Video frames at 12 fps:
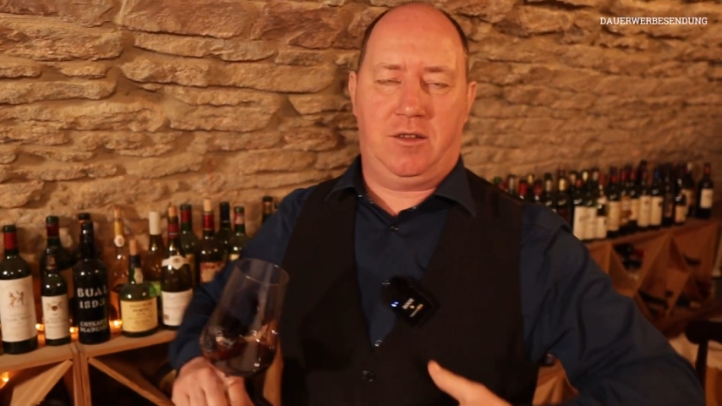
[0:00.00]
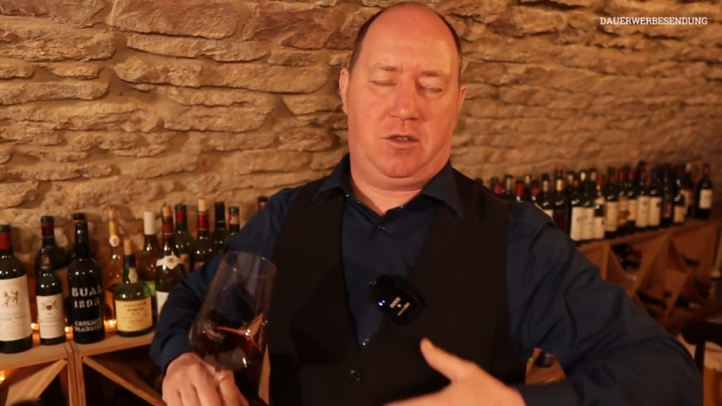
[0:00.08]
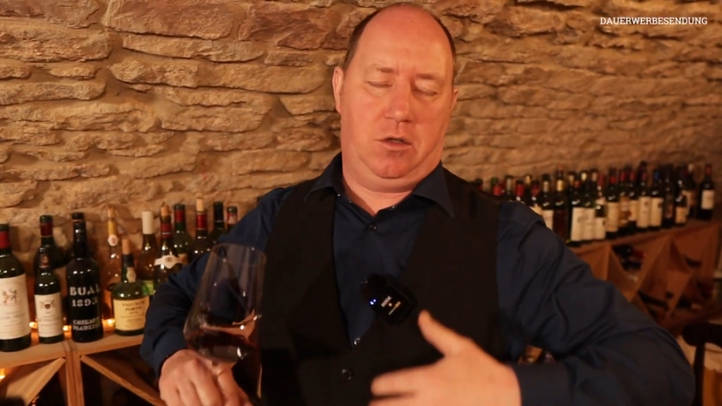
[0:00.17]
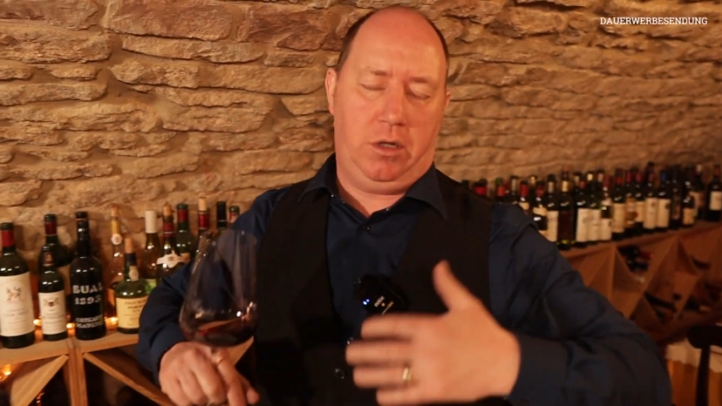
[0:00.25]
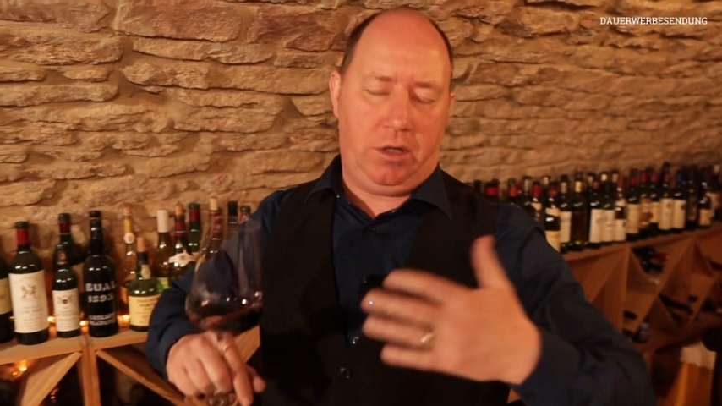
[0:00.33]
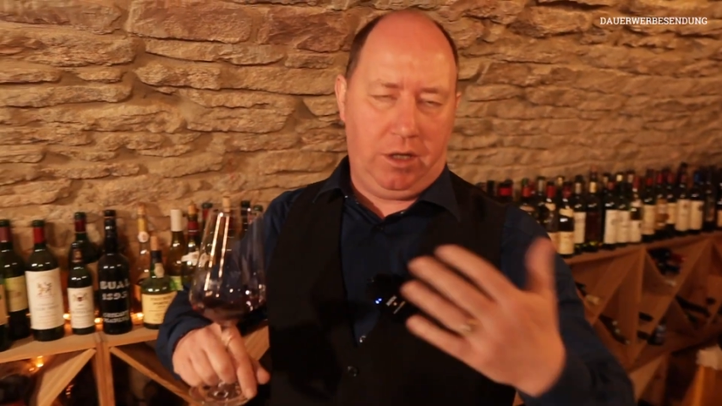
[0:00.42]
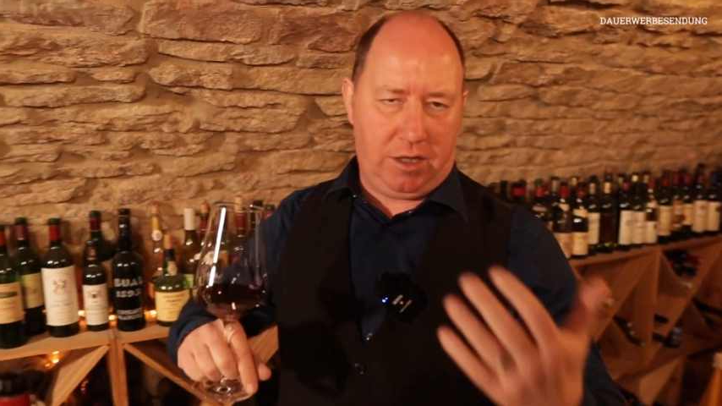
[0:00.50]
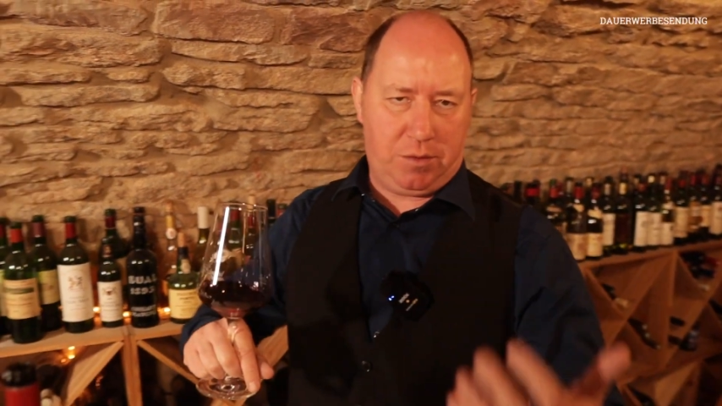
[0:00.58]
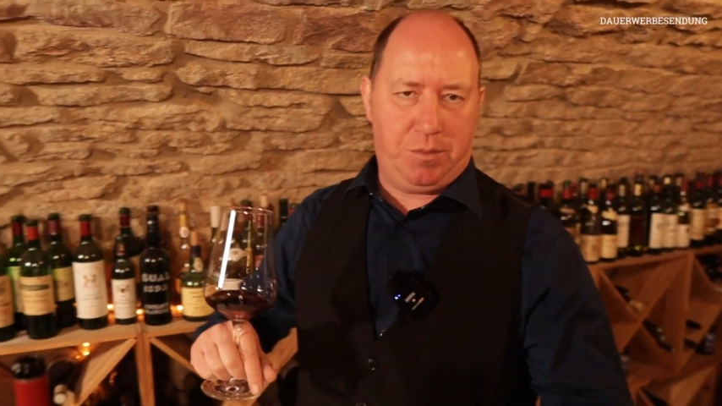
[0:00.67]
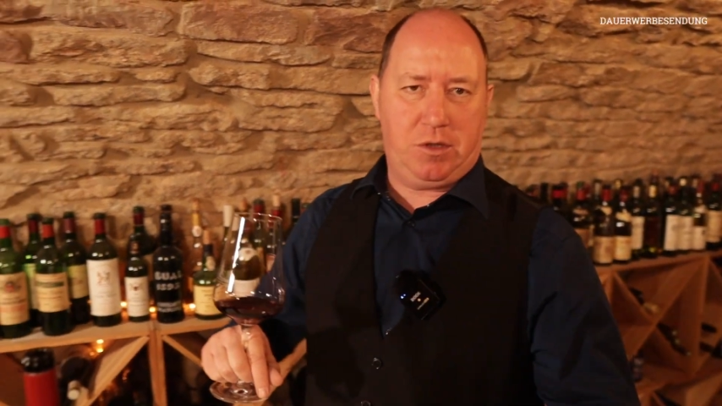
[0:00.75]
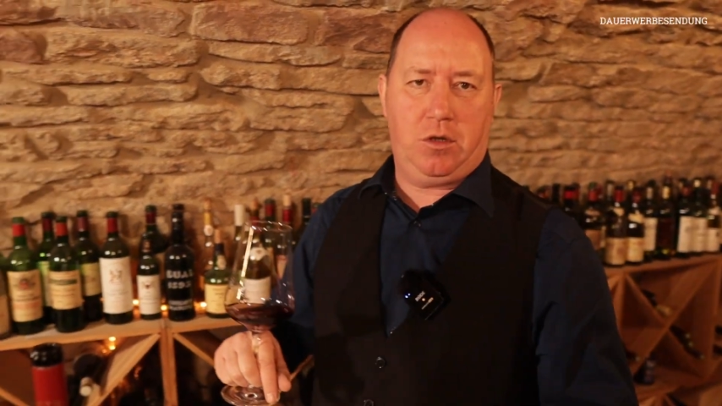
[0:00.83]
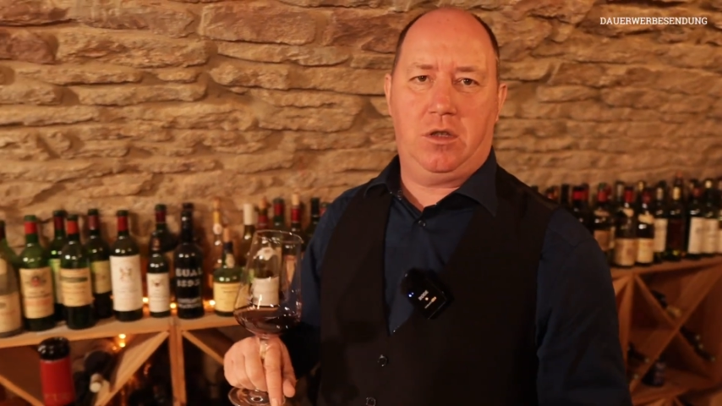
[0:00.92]
Es sollte
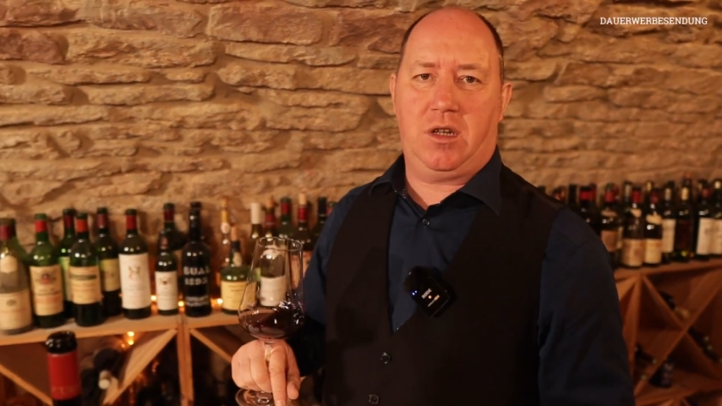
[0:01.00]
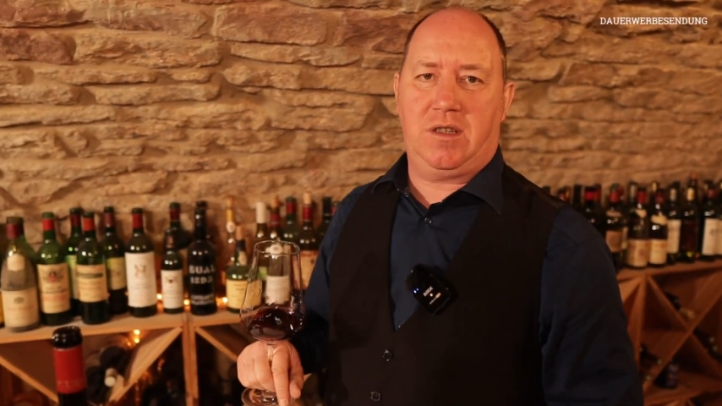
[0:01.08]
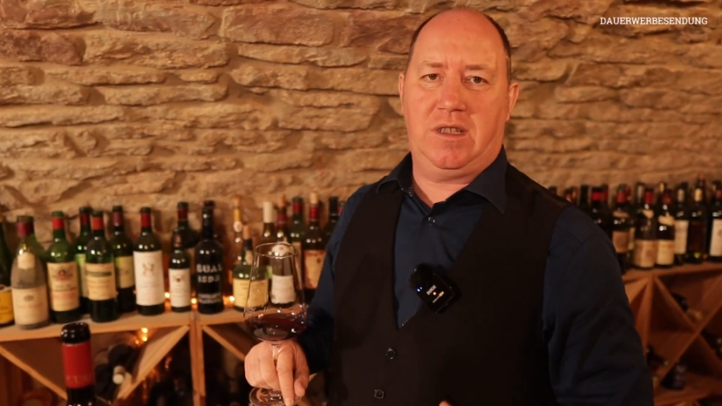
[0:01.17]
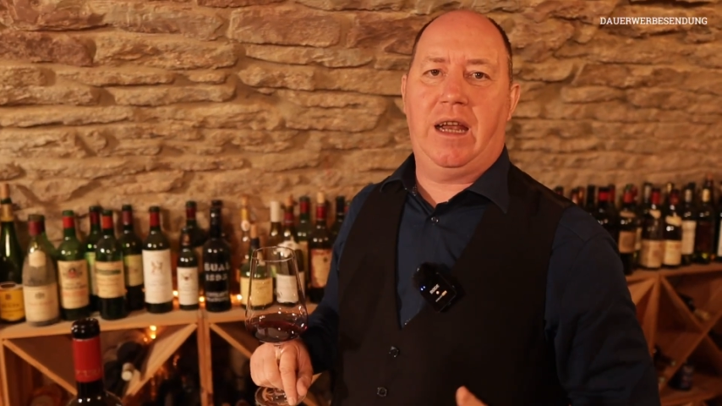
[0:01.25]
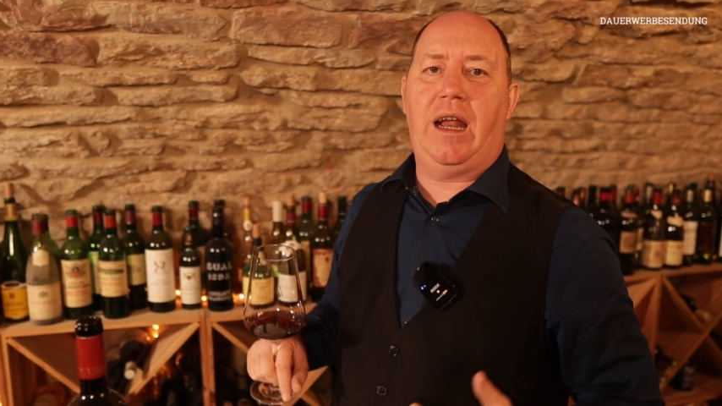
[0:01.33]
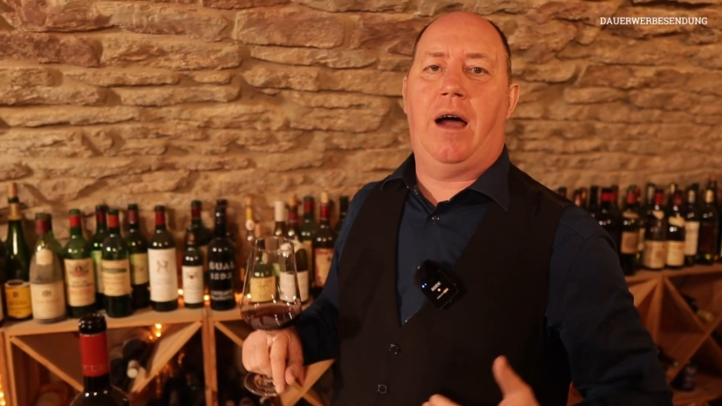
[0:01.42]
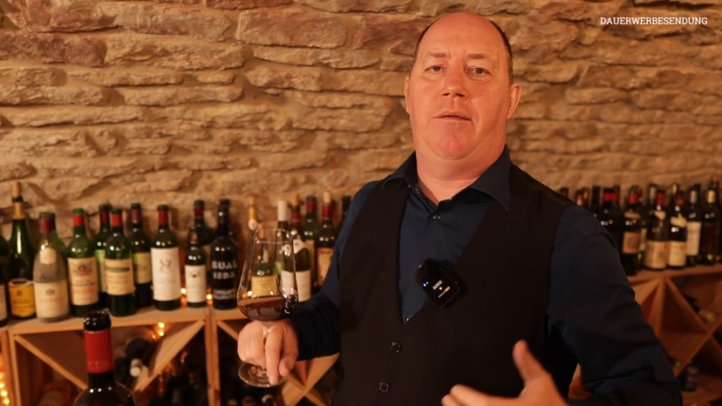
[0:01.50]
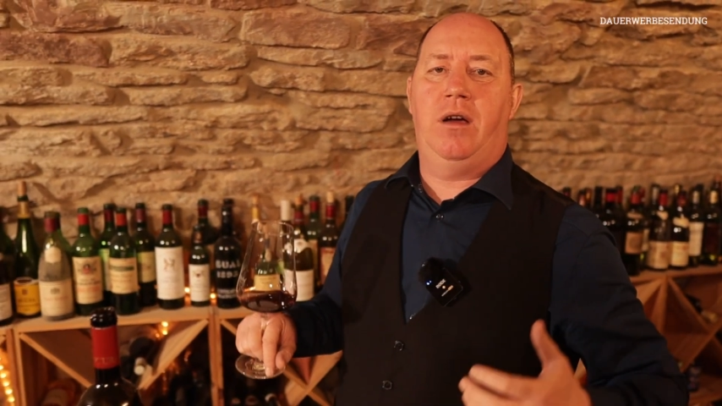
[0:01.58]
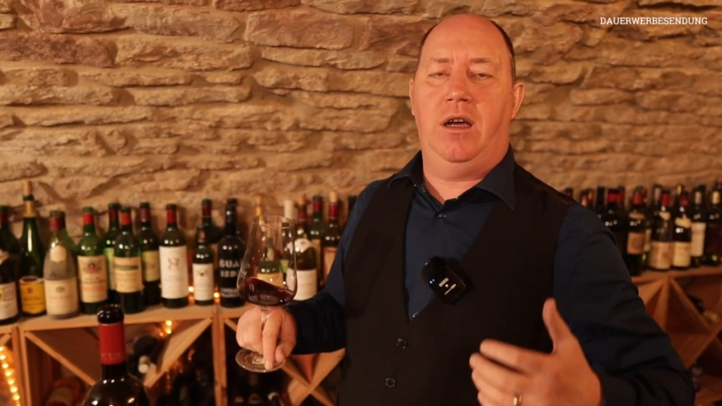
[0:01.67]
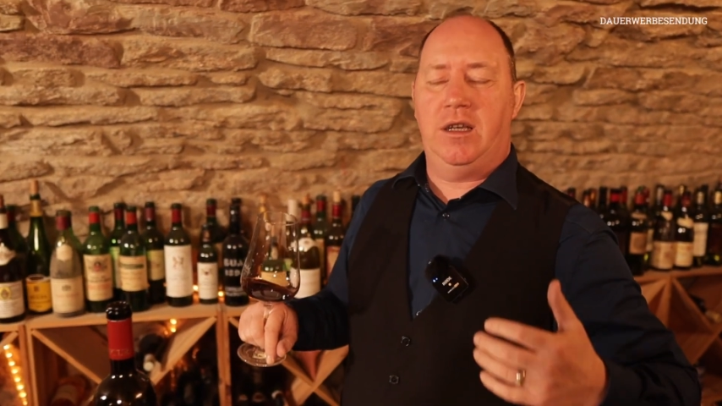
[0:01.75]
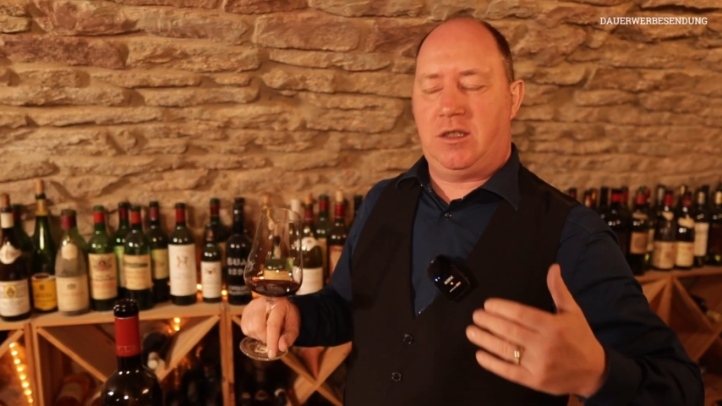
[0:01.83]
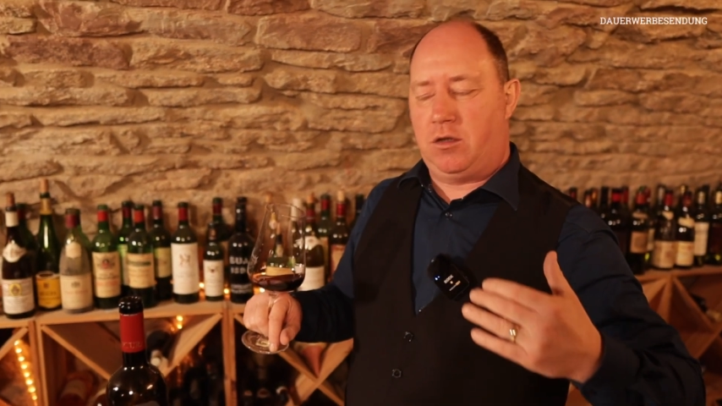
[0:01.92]
nichts Besonderes sein,
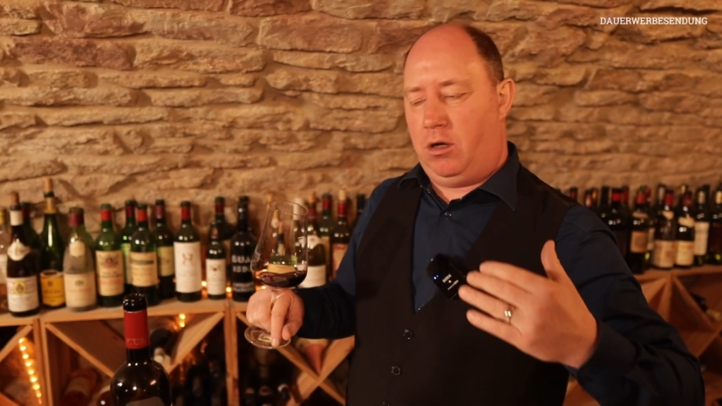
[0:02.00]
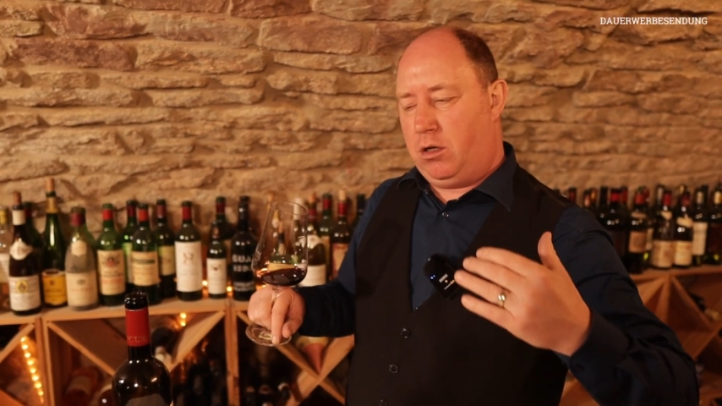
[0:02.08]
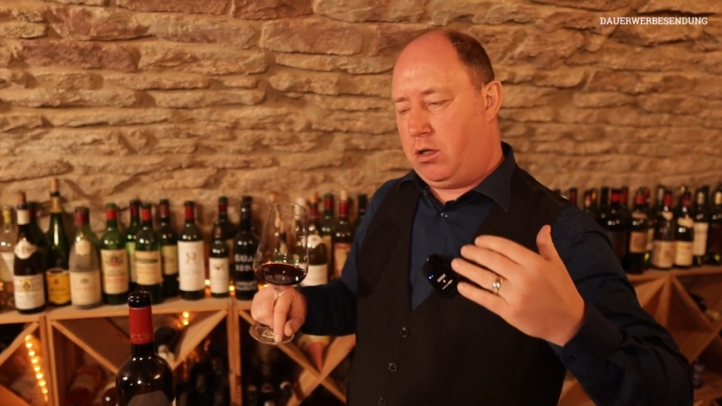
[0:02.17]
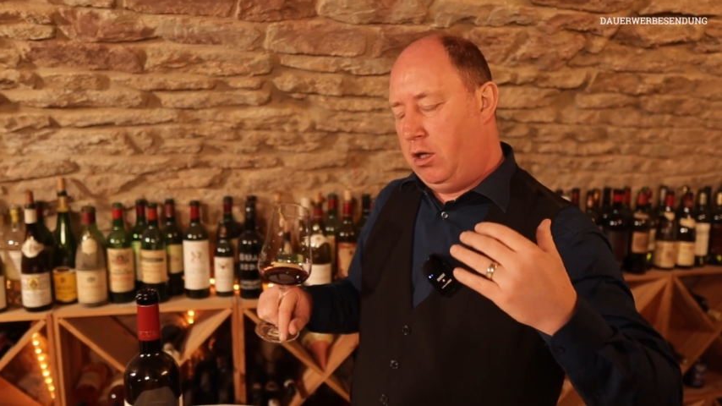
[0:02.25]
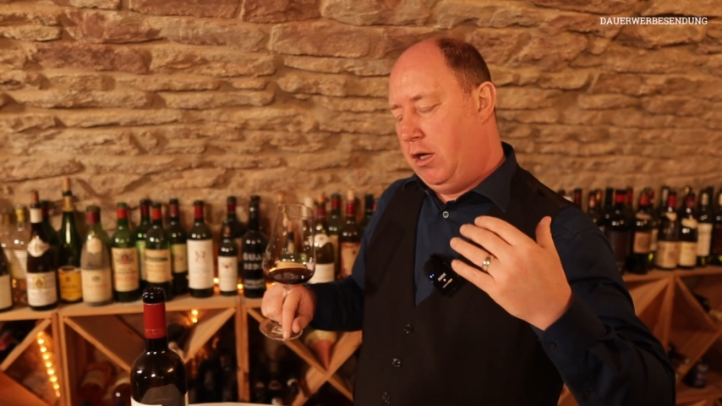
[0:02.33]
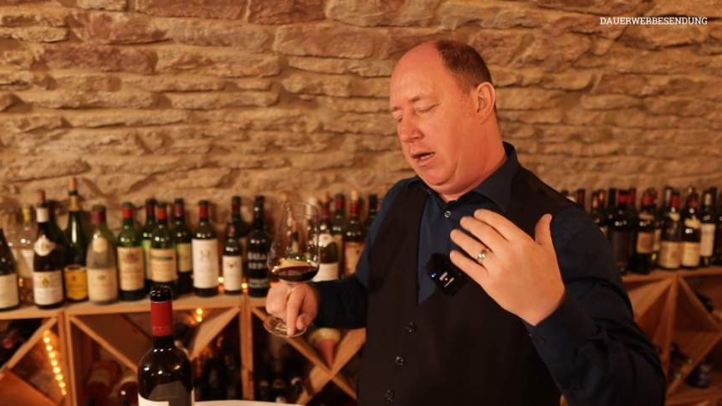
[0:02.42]
aber es sollte,